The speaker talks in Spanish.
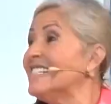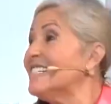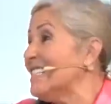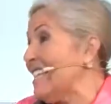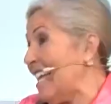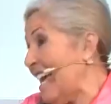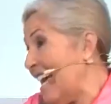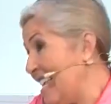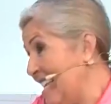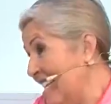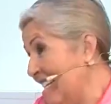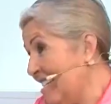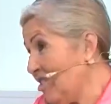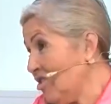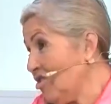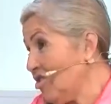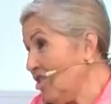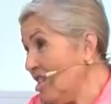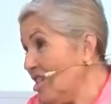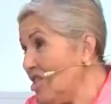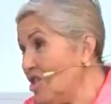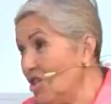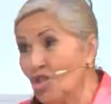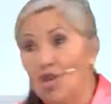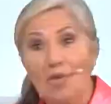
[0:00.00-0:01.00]
si hay estos
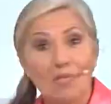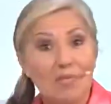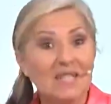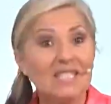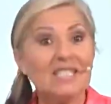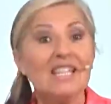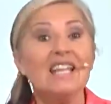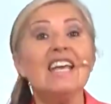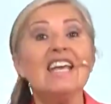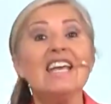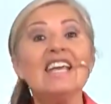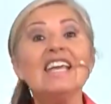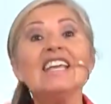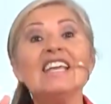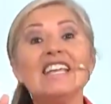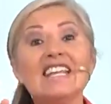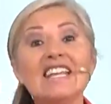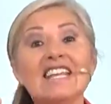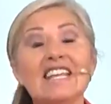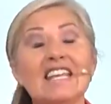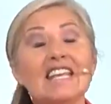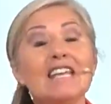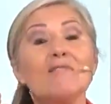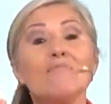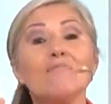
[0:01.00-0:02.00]
síntomas, ir
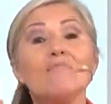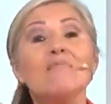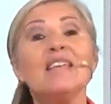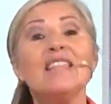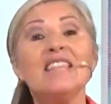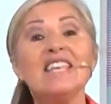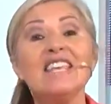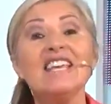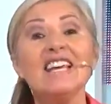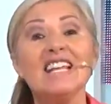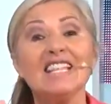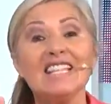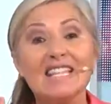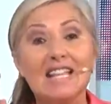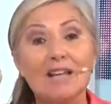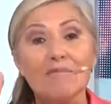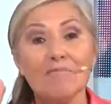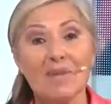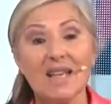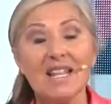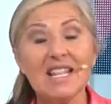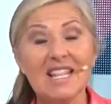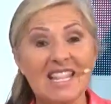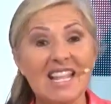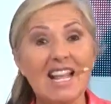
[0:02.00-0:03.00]

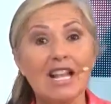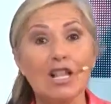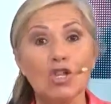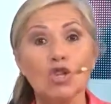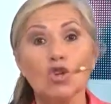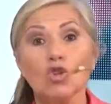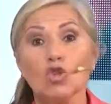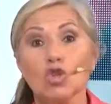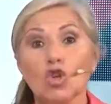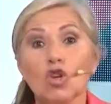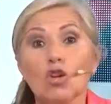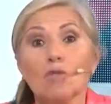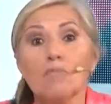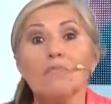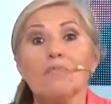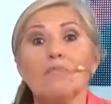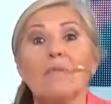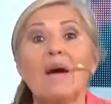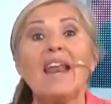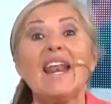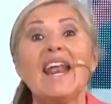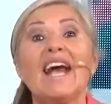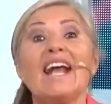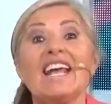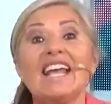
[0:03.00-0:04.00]
inmediatamente al doctor
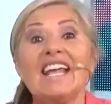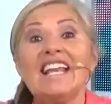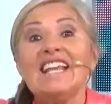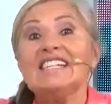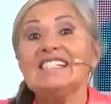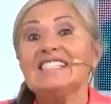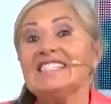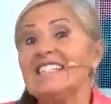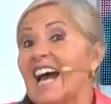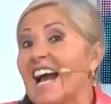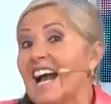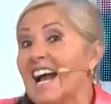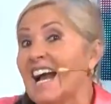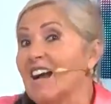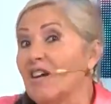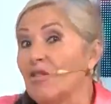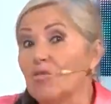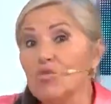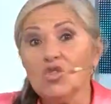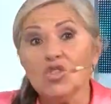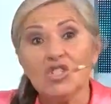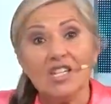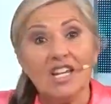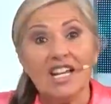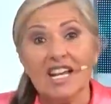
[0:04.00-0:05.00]
para que les hagan
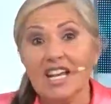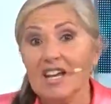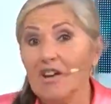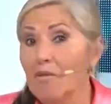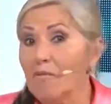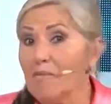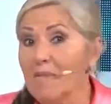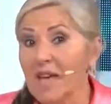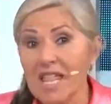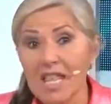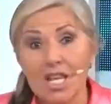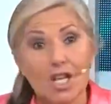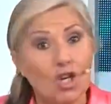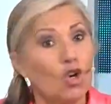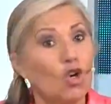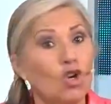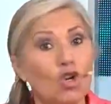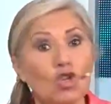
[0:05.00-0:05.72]
un chequeo médico.